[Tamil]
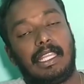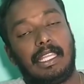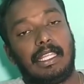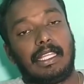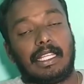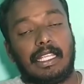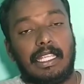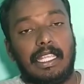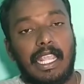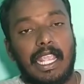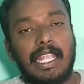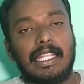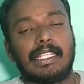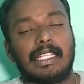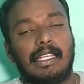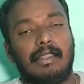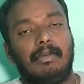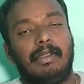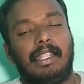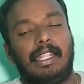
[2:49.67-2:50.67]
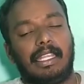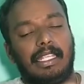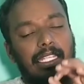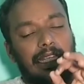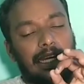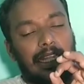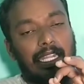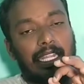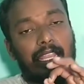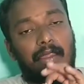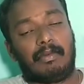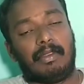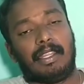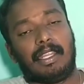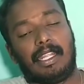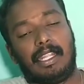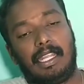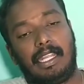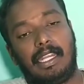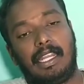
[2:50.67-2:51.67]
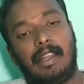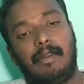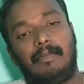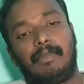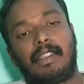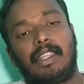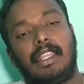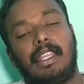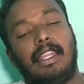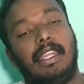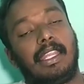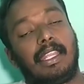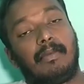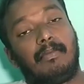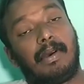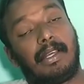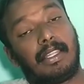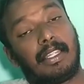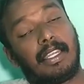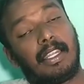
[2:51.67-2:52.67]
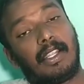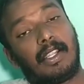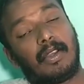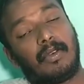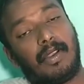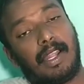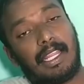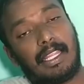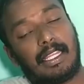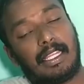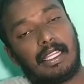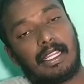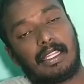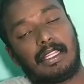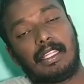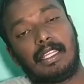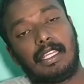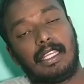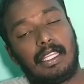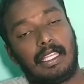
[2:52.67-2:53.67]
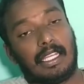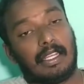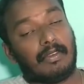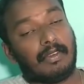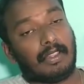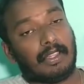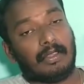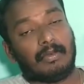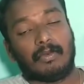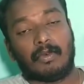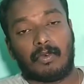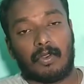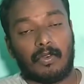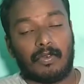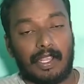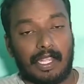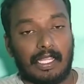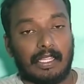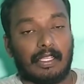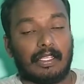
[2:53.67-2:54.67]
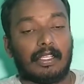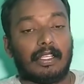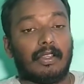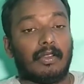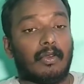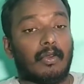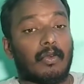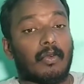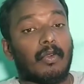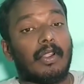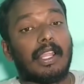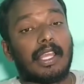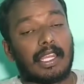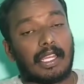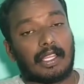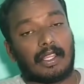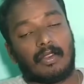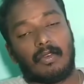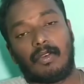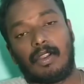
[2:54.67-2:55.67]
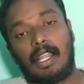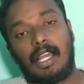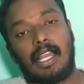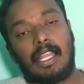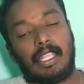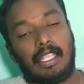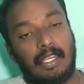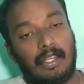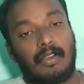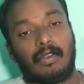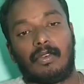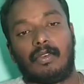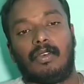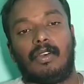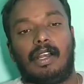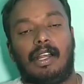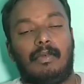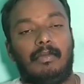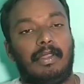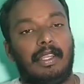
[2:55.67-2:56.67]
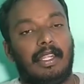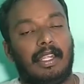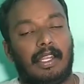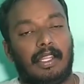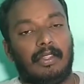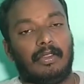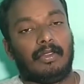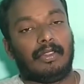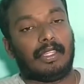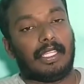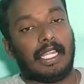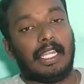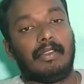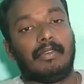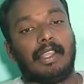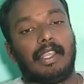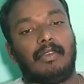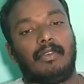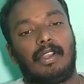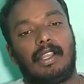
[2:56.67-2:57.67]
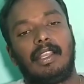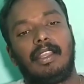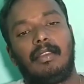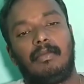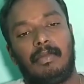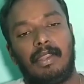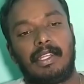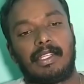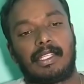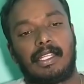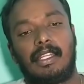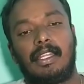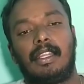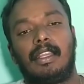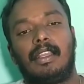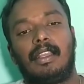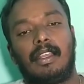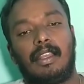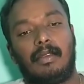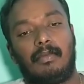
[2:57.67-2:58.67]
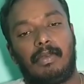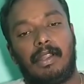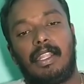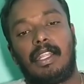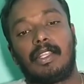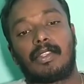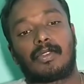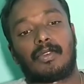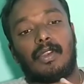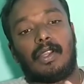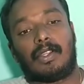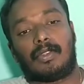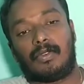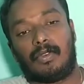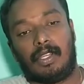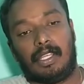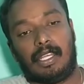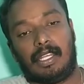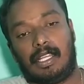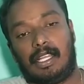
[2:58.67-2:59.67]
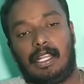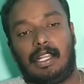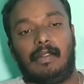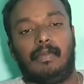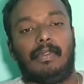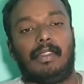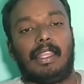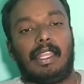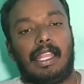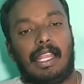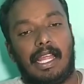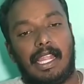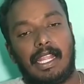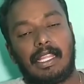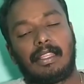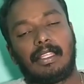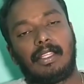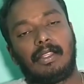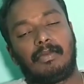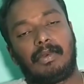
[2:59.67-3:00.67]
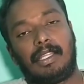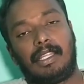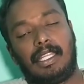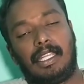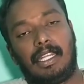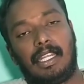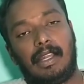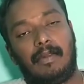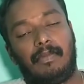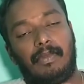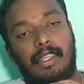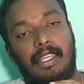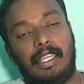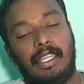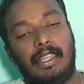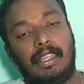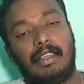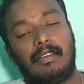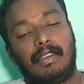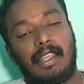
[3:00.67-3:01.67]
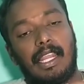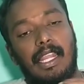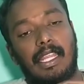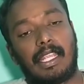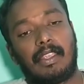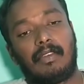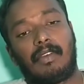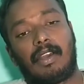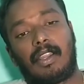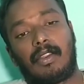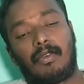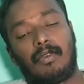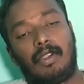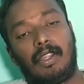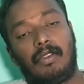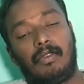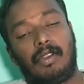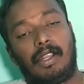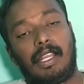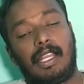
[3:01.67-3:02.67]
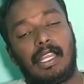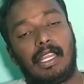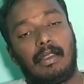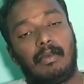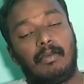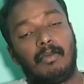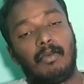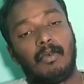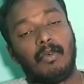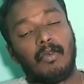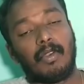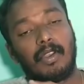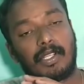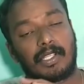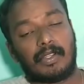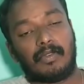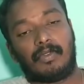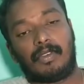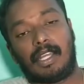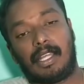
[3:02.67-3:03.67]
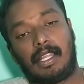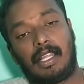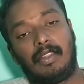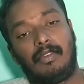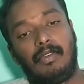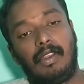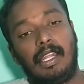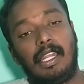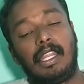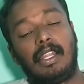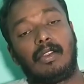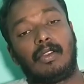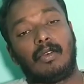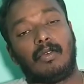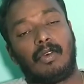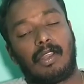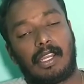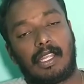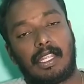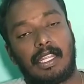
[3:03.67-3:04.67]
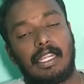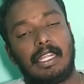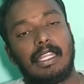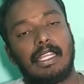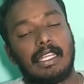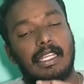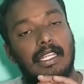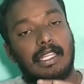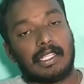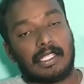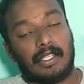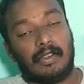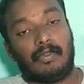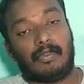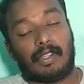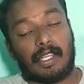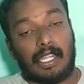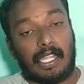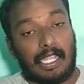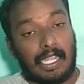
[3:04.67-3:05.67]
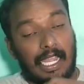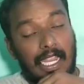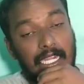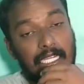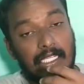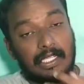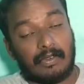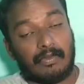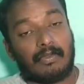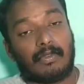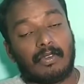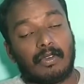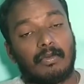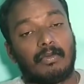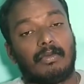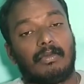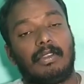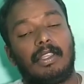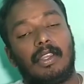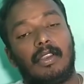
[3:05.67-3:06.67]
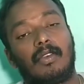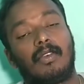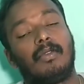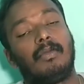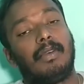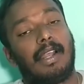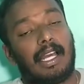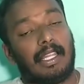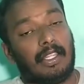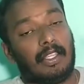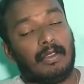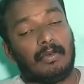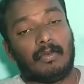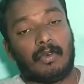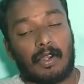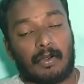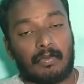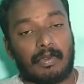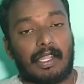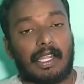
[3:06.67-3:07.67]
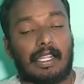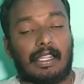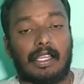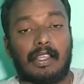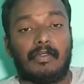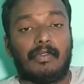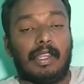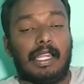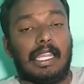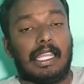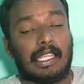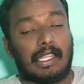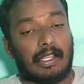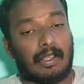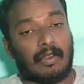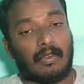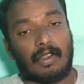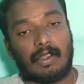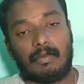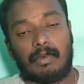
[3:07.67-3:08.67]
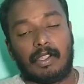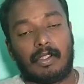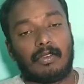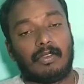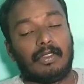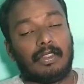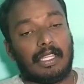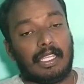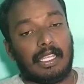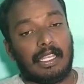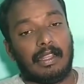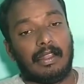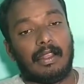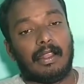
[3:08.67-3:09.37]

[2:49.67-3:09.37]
இதுக்கு ஏஜ் லிமிட் என்ன அப்படின்னு கேட்டிங்கன்னா நீங்கள் பதினெட்டு வயதுலேருந்து இருபத்தி மூணு வயதுக்கு உள்ளே இருக்கிறவங்களா இருக்கணும் அப்படின்றதையும் தெளிவாக இவங்க மென்ஷன் பண்ணி சொல்ல சொல்லியிருக்காங்க அடுத்தது பார்த்திங்கன்னா இந்த வேலைக்கு வரக்கூடியவங்க மூணு ஷிஃப்ட் அதாவது வில்லிங் டு ஒர்க் இன் ஷிஃப்ட் நைட் ஷிஃப்ட்டும் இருக்கும் அதையும் ஒர்க் பண்ணுறதுக்கு வில்லிங் இருக்கிறவங்க மட்டும் இந்த